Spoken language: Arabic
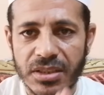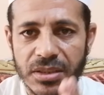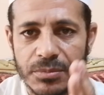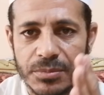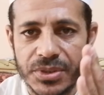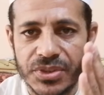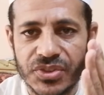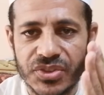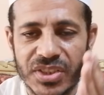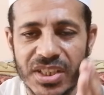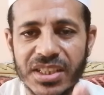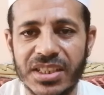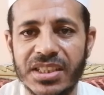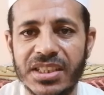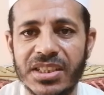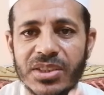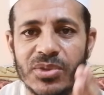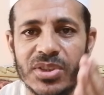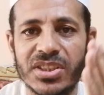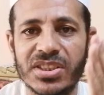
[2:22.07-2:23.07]

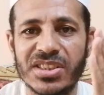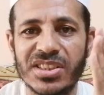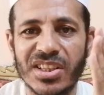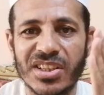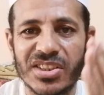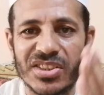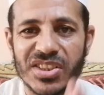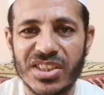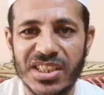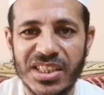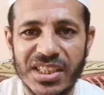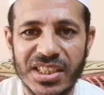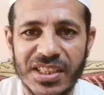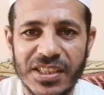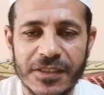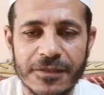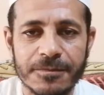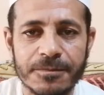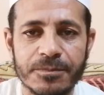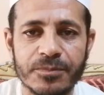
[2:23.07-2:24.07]
بالظن
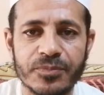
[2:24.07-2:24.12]
والترجيح